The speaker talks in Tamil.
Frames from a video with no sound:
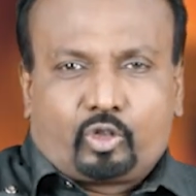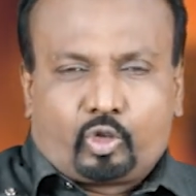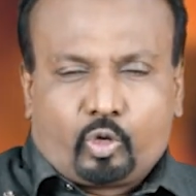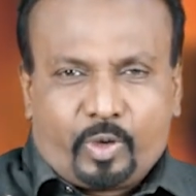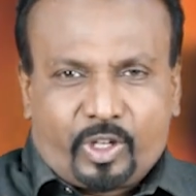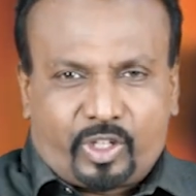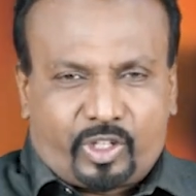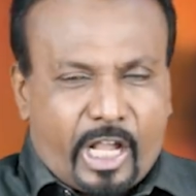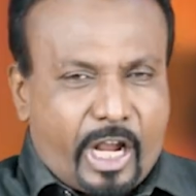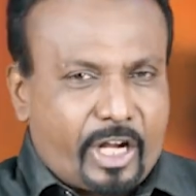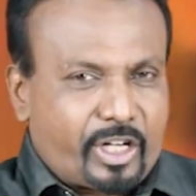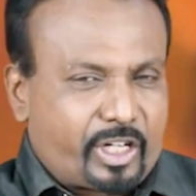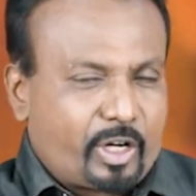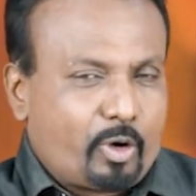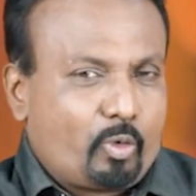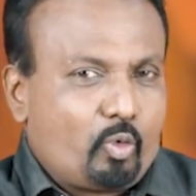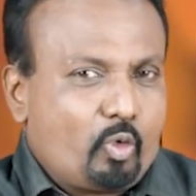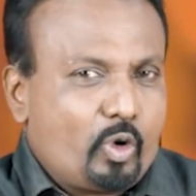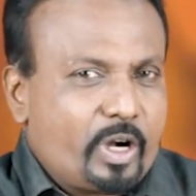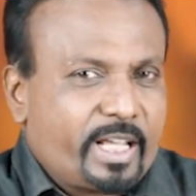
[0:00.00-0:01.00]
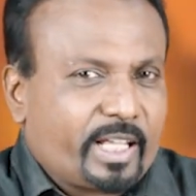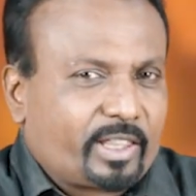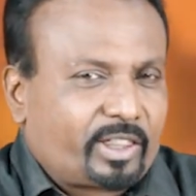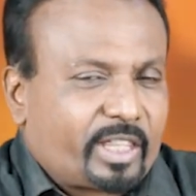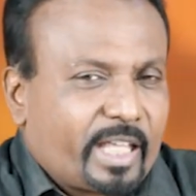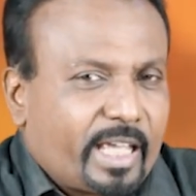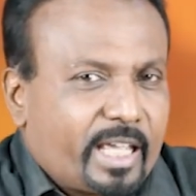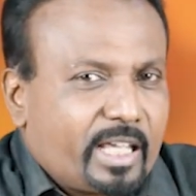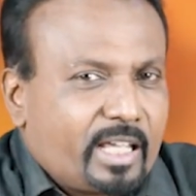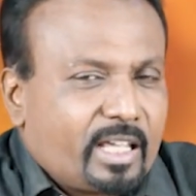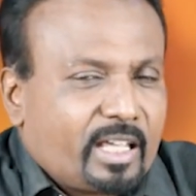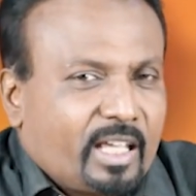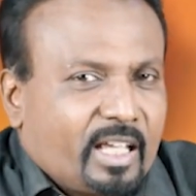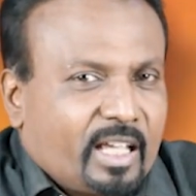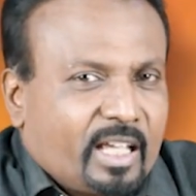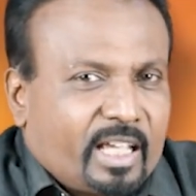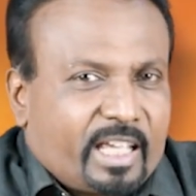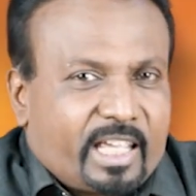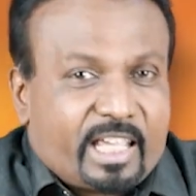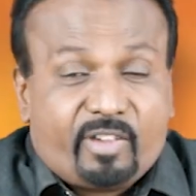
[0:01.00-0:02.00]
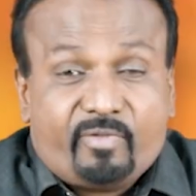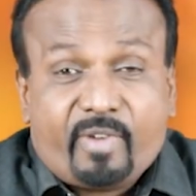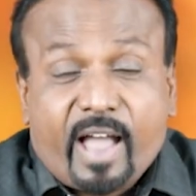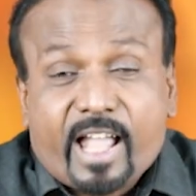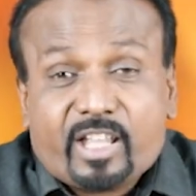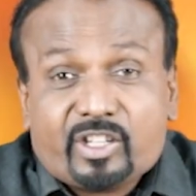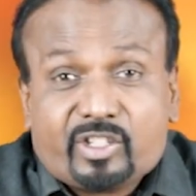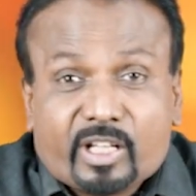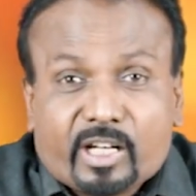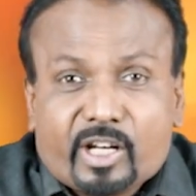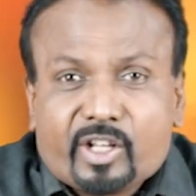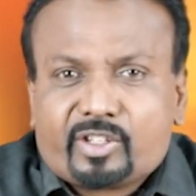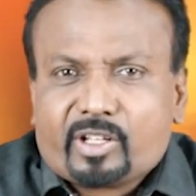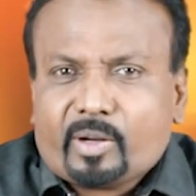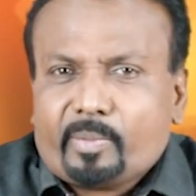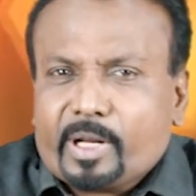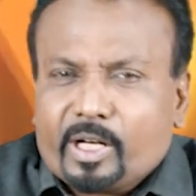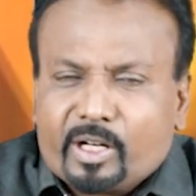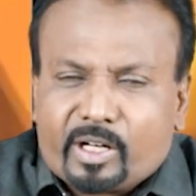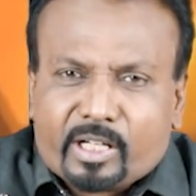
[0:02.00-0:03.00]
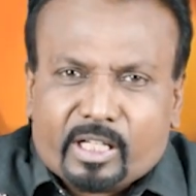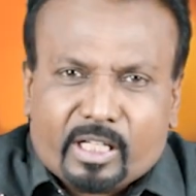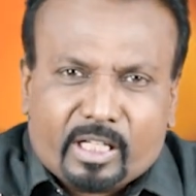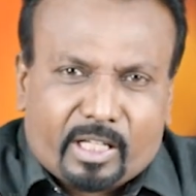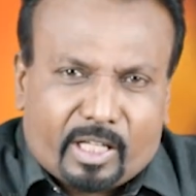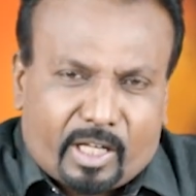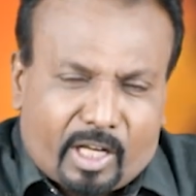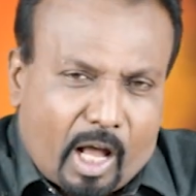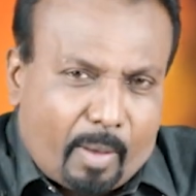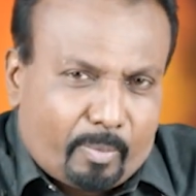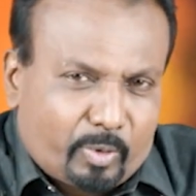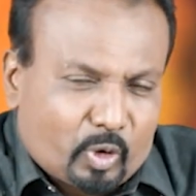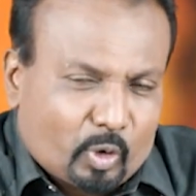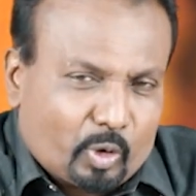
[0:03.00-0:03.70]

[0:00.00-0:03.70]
சுவிசேஷ ஊழியத்தை இவாஞ்சலிசம் என்று நாம்